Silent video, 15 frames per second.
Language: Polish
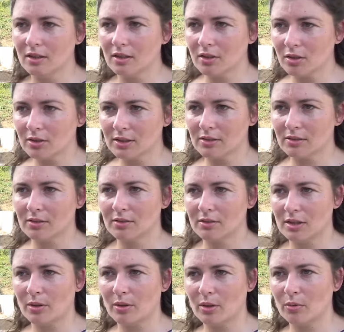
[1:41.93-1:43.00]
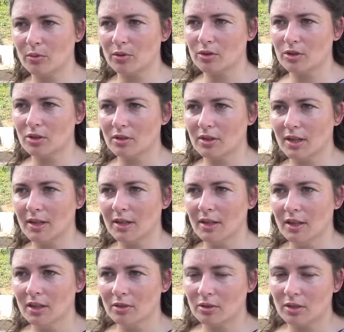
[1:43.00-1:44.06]
y, koza została ukąszona,
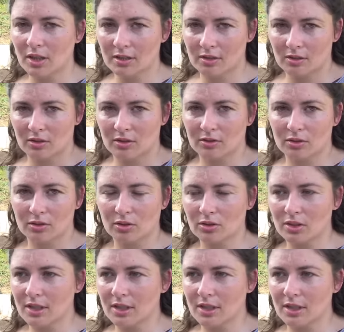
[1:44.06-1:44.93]
to teraz co, co?